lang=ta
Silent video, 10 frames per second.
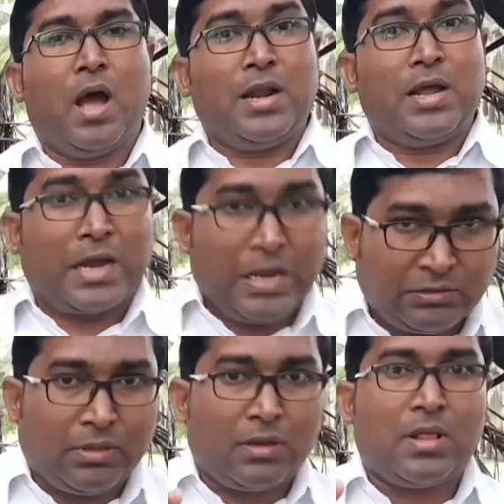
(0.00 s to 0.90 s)
ஆனால்
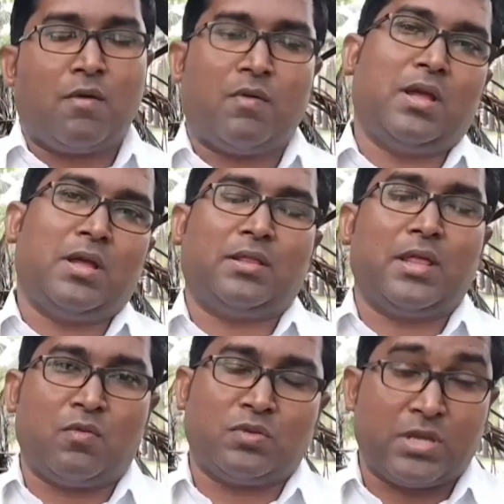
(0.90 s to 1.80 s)
கர்த்தர் தான் அவனை
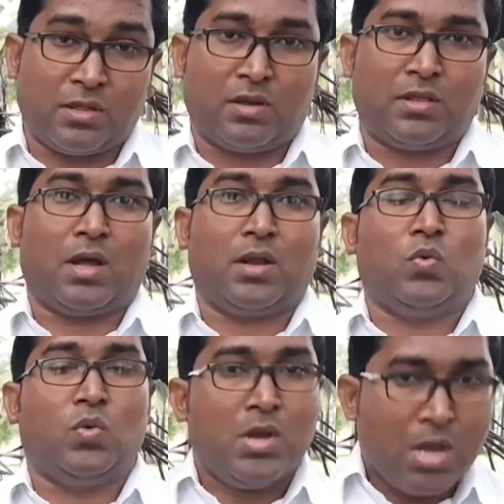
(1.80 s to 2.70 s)
தேர்வு
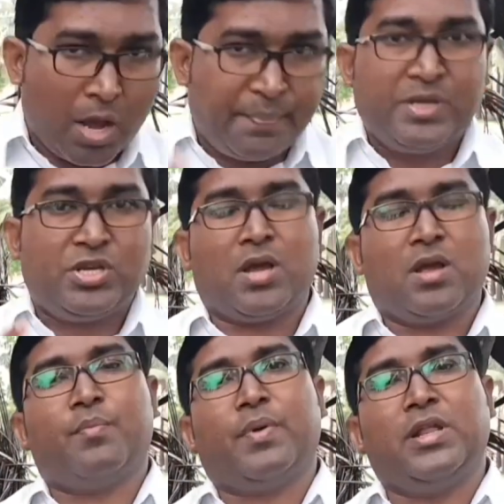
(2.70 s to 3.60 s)
செய்திருந்தாலும்
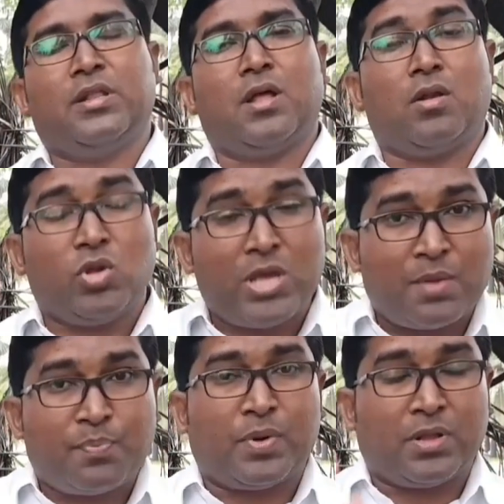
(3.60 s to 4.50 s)
அபிஷேகம் பண்ணியிருந்தாலும்
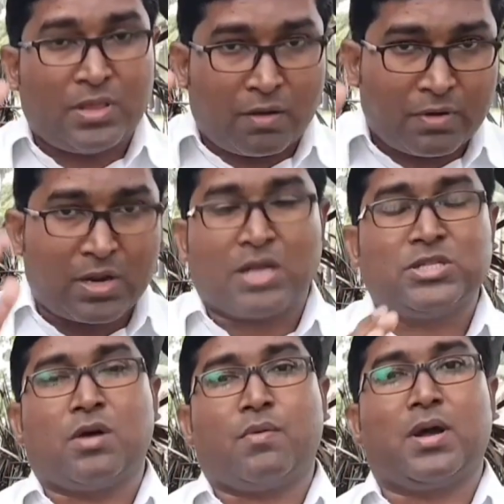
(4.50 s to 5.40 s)
ஏற்படுத்தி அவனை
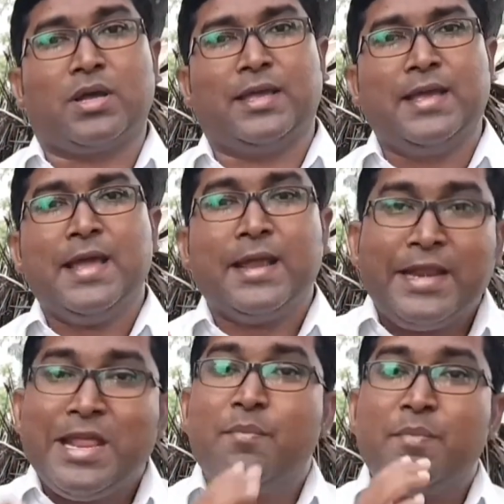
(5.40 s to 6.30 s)
ராஜாவாக
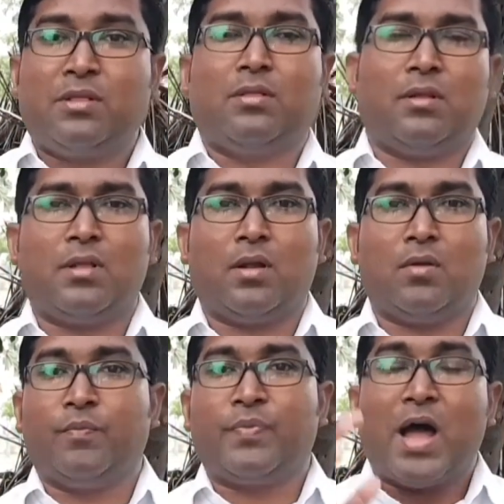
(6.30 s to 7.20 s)

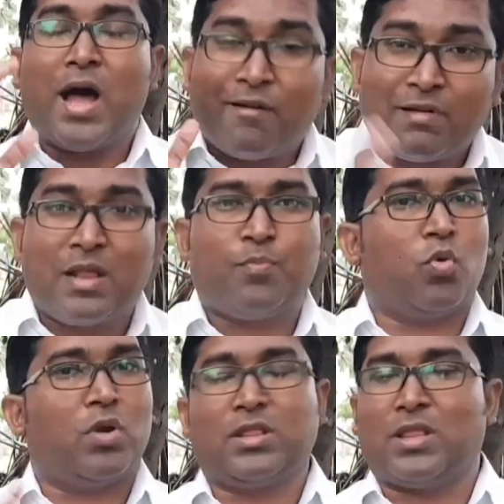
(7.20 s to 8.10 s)
நியமித்திருந்தாலும் அவனை
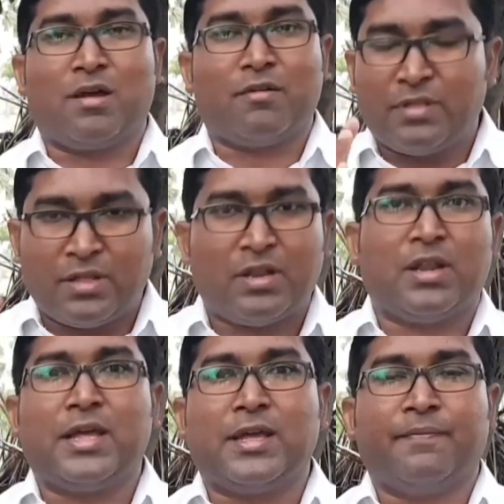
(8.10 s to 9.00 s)
போல தாவிது
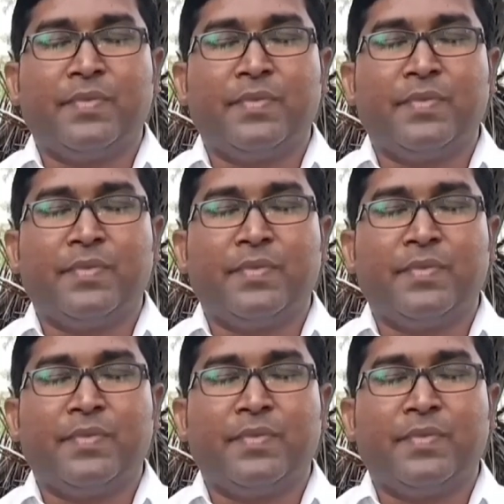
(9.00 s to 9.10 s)
இல்லை